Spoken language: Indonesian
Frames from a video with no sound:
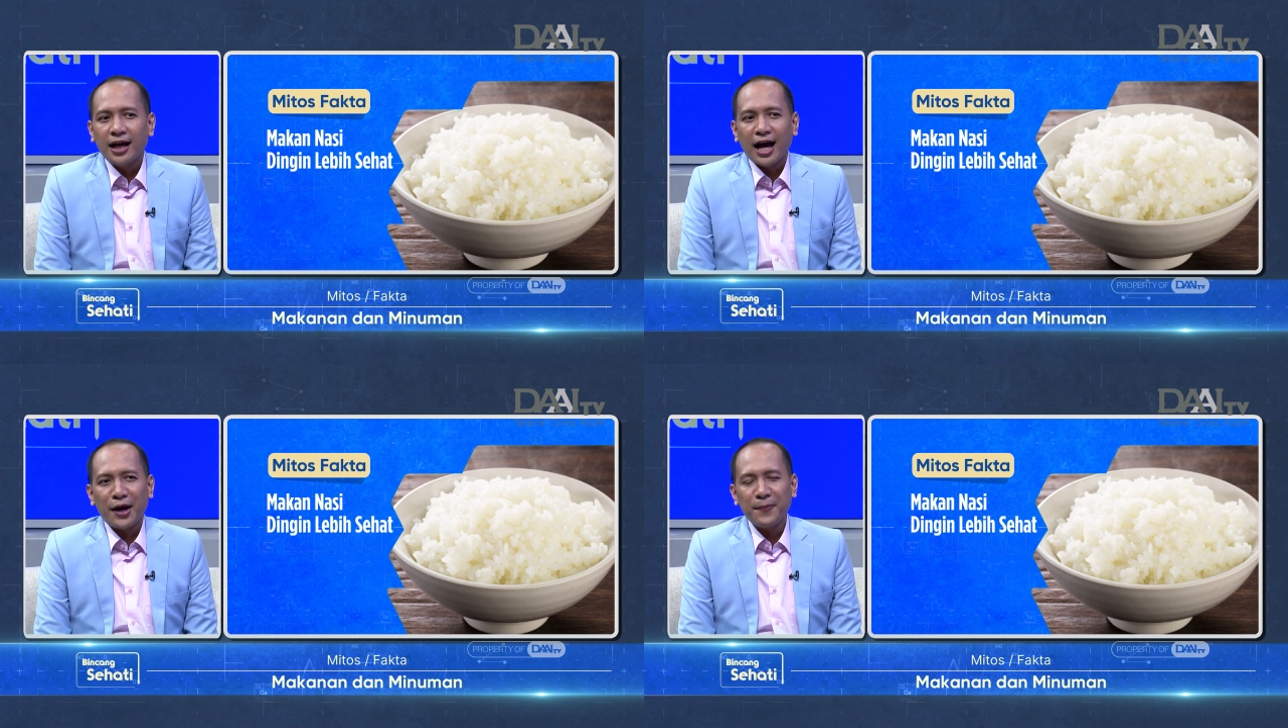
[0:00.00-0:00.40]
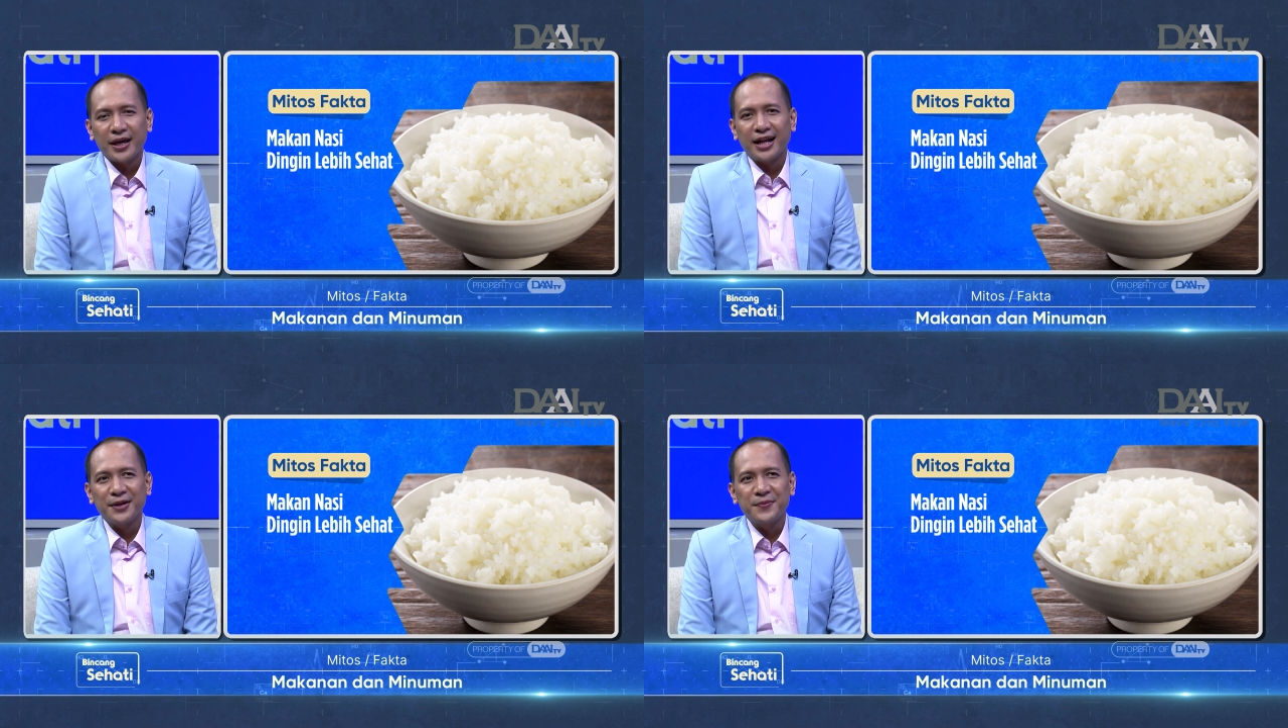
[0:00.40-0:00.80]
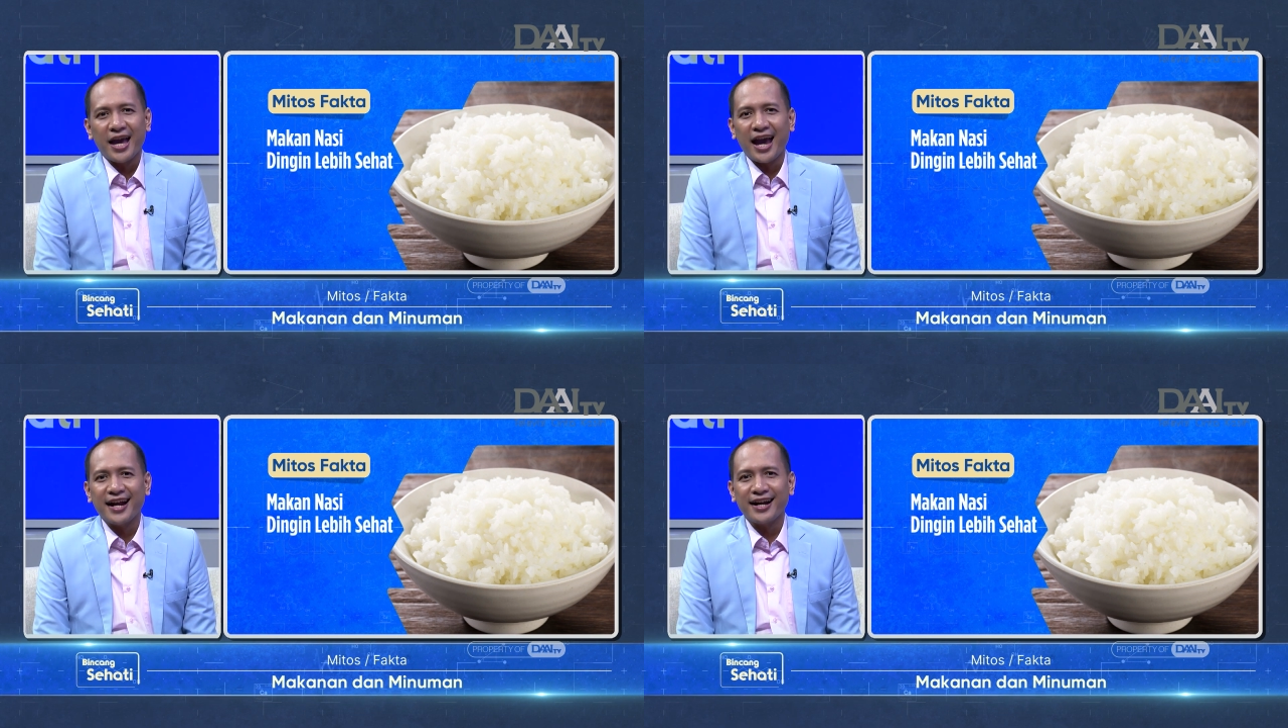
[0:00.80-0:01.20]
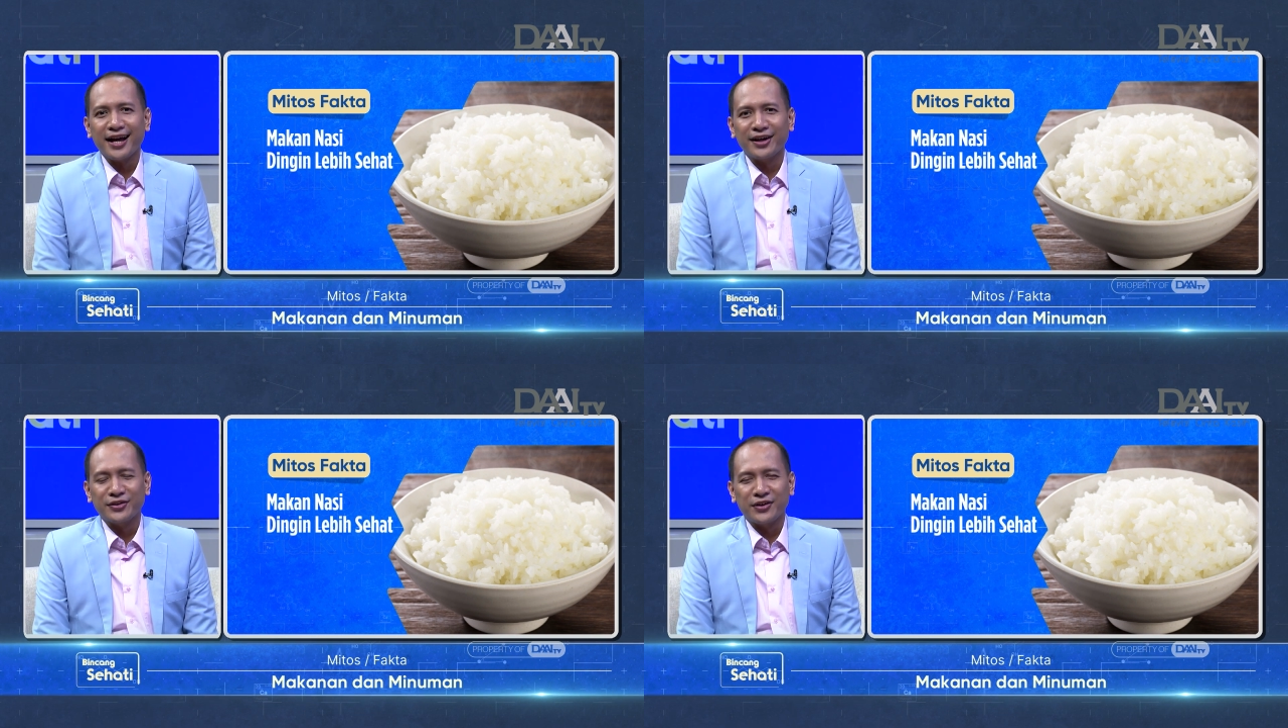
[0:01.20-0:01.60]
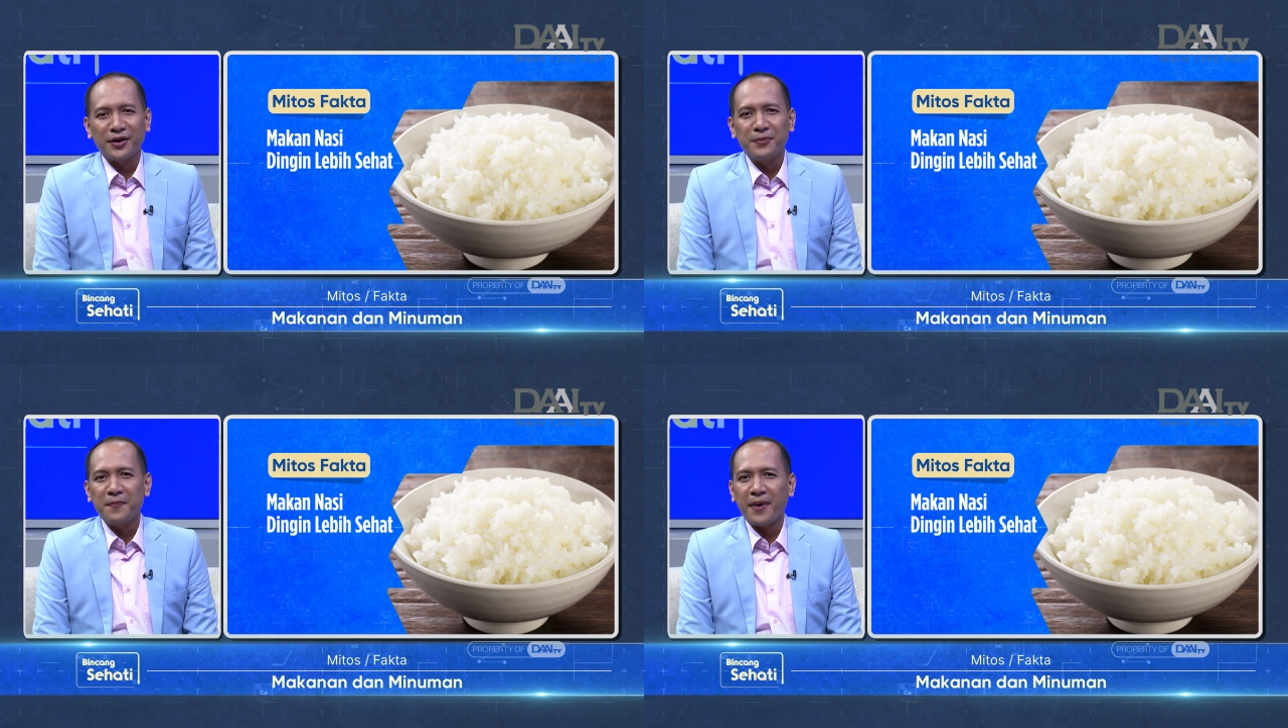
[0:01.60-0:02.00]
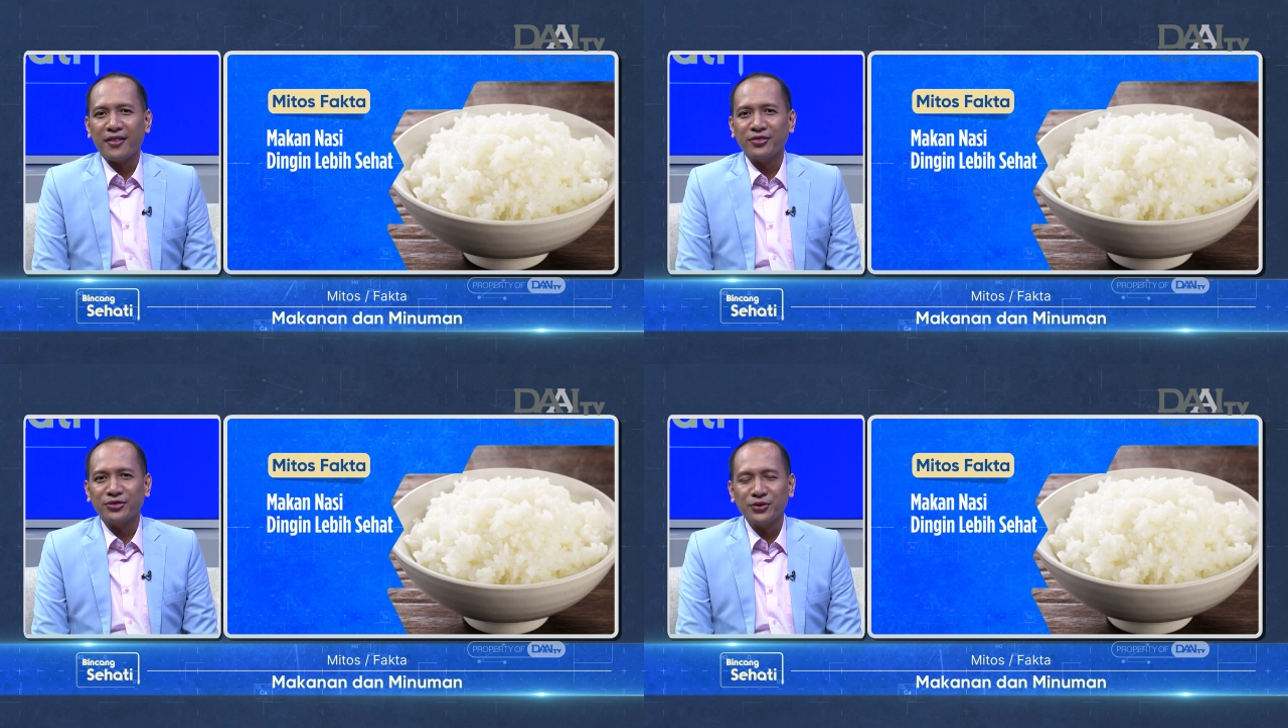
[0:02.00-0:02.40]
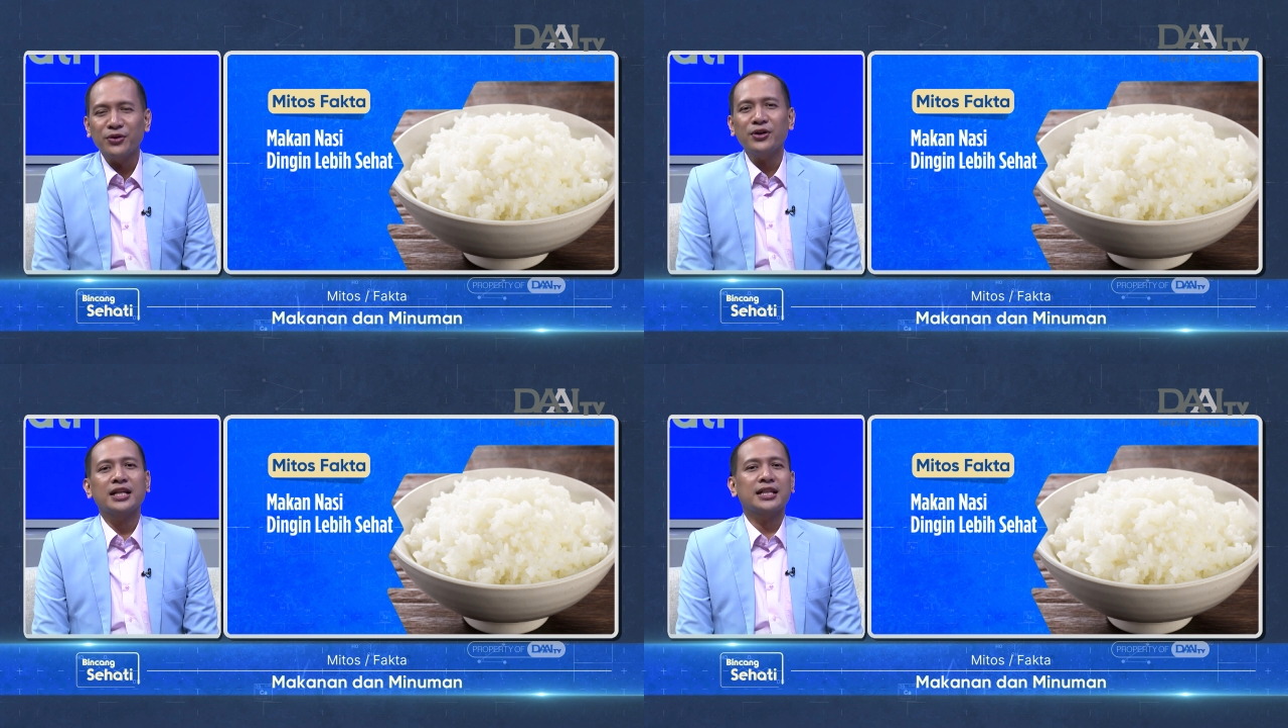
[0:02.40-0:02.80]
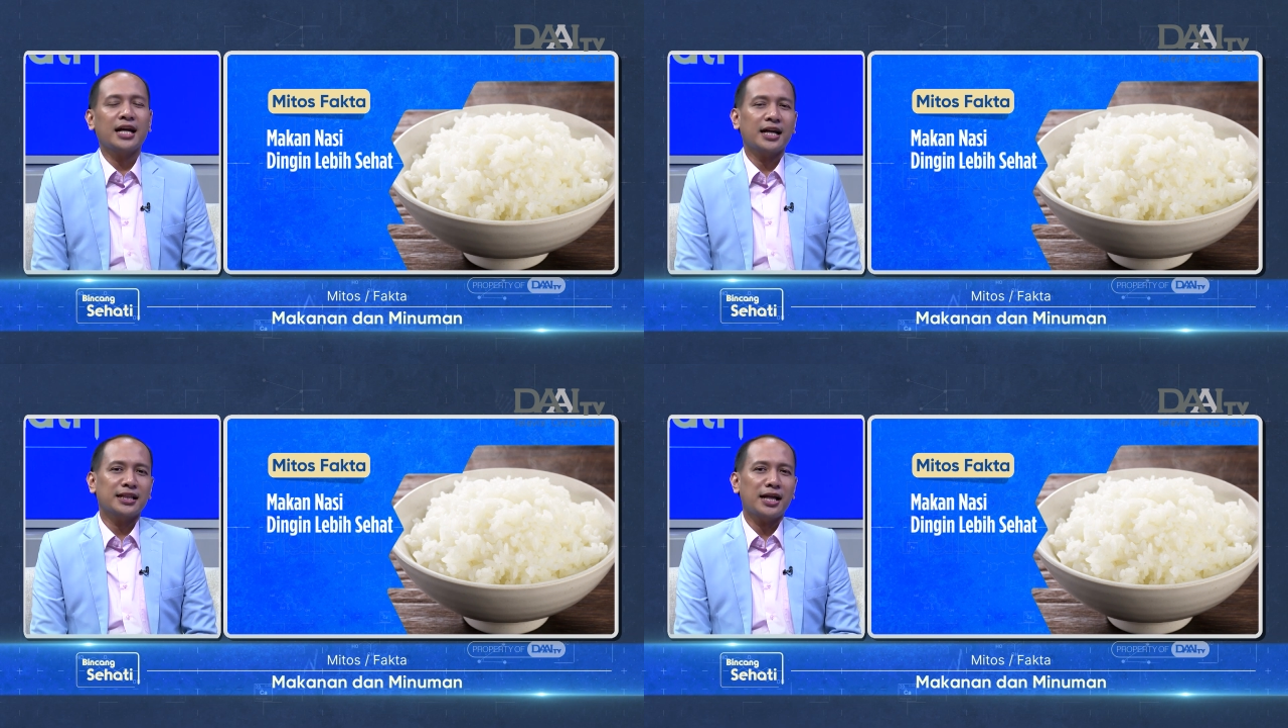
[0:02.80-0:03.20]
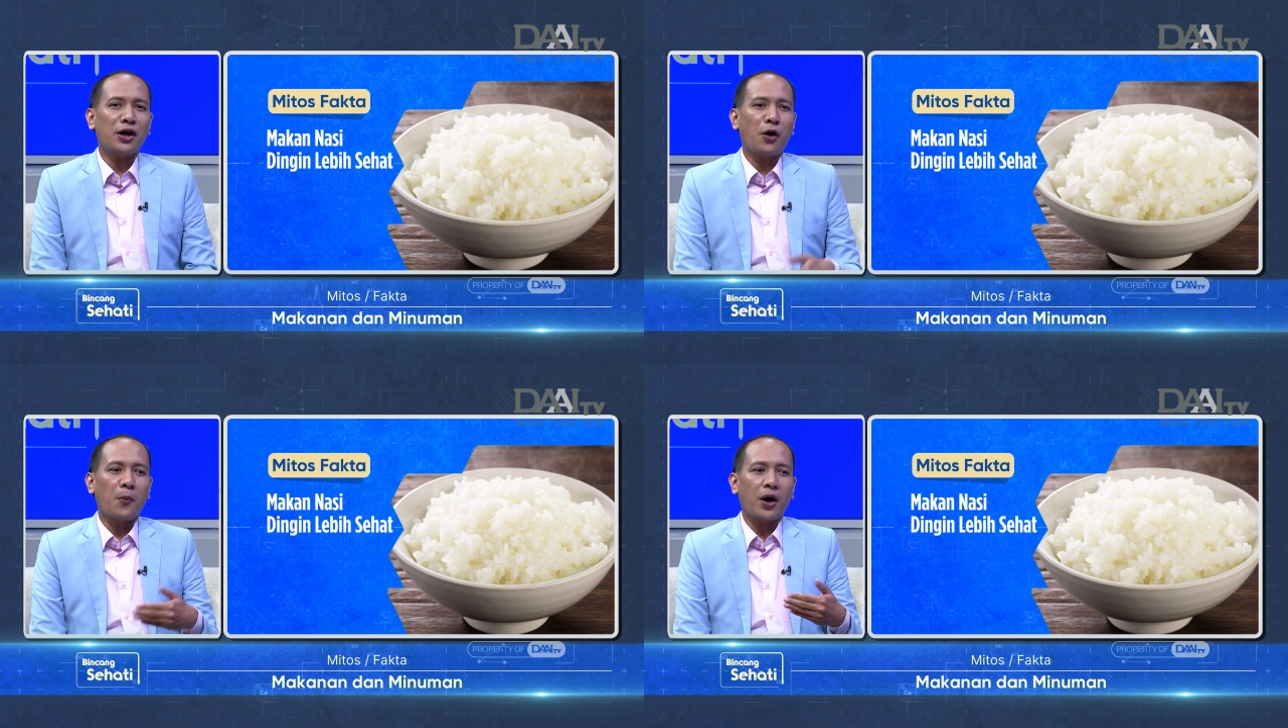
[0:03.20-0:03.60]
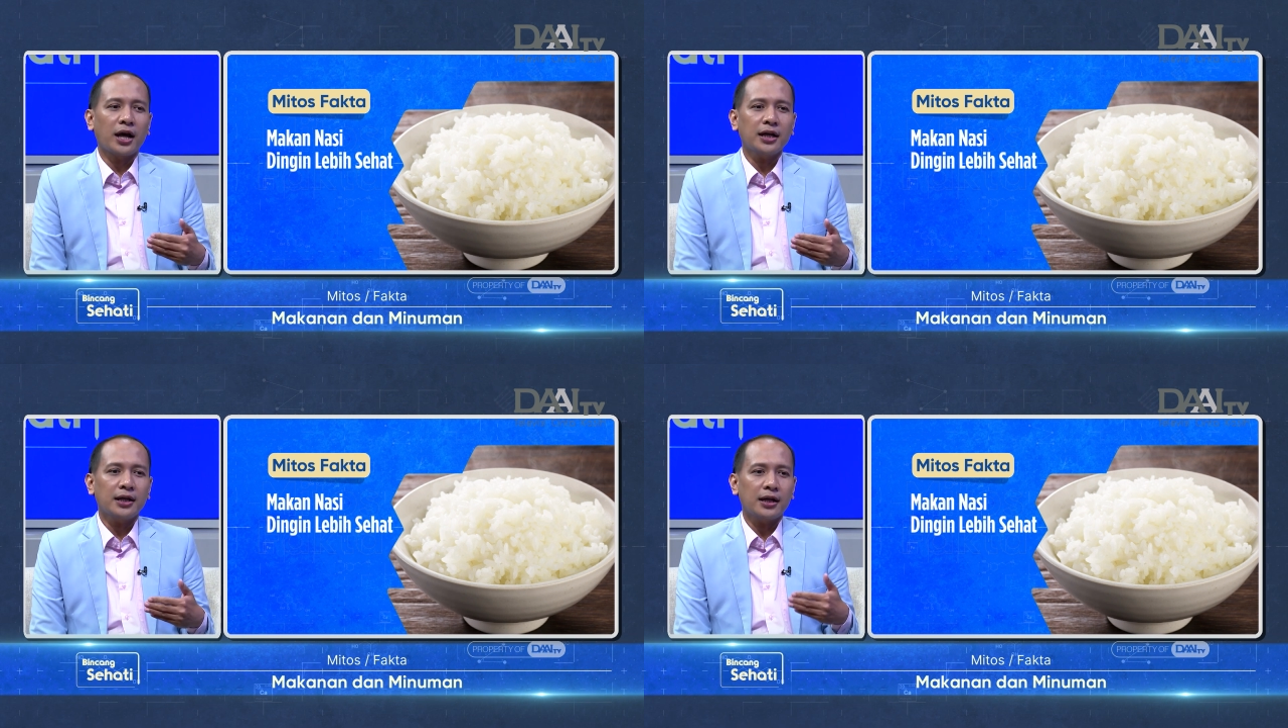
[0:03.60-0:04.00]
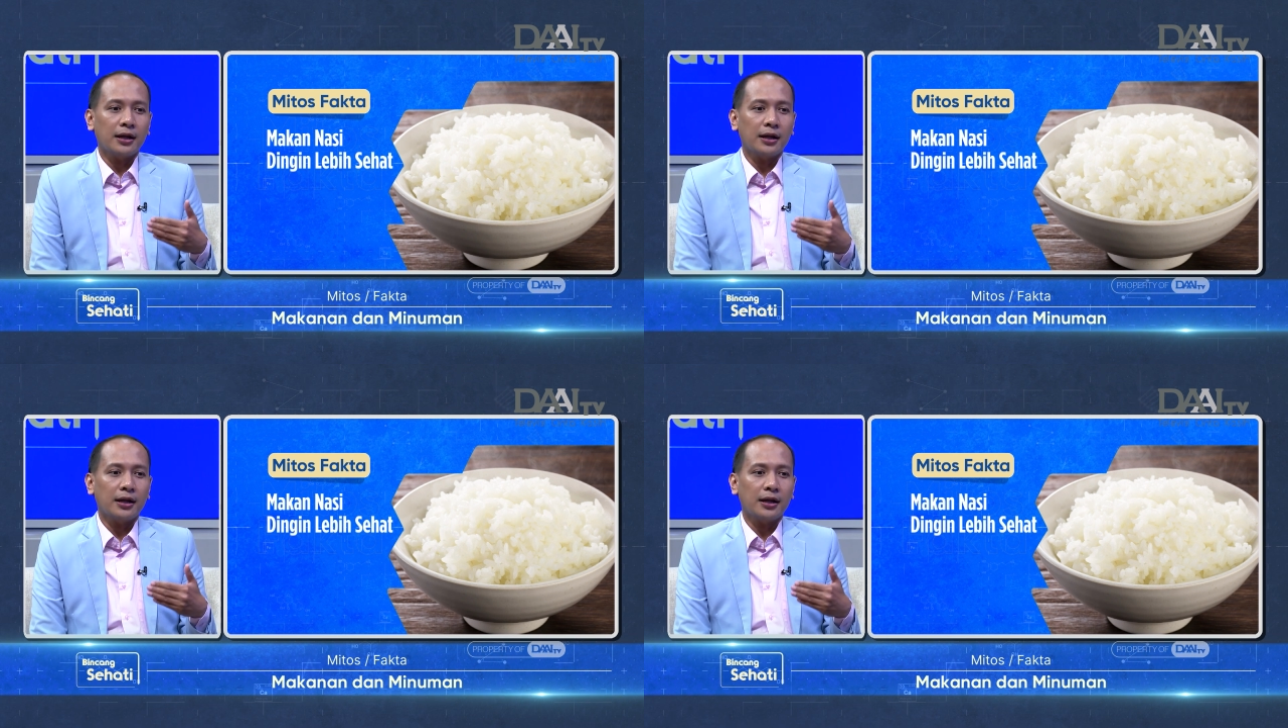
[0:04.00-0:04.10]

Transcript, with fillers: apa ya lebih enak gitu ya lebih mantul ketika kita ngomongin